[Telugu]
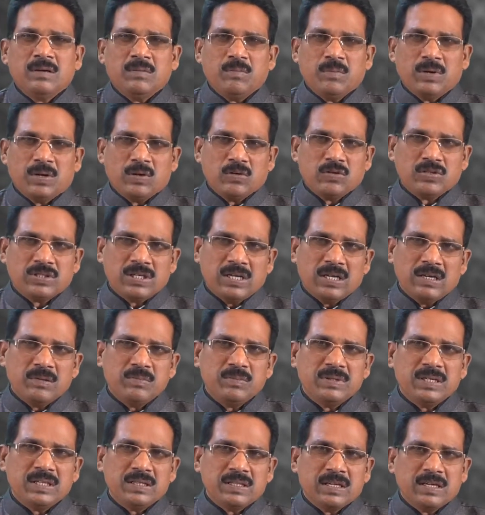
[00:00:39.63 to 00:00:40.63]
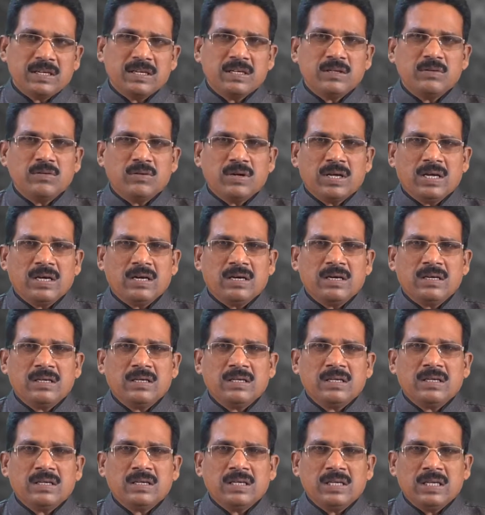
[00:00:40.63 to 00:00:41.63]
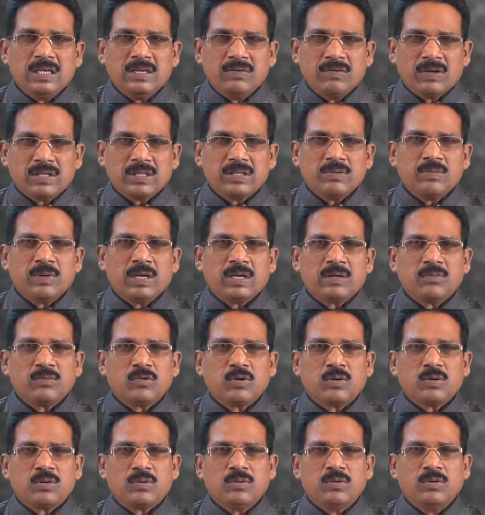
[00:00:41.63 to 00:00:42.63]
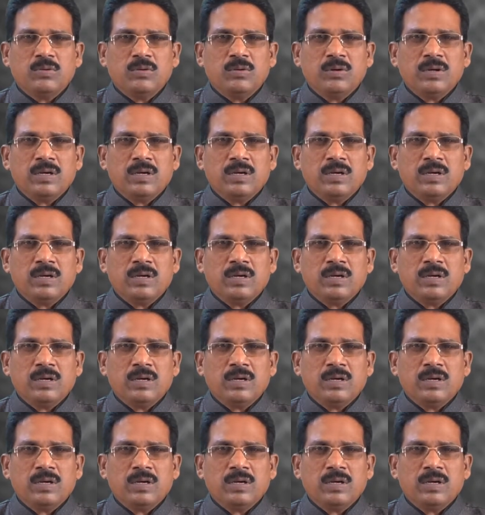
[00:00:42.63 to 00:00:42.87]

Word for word: మరొకసారి మీ అందరికీ కూడా ఈ వర్తమానం కొరకు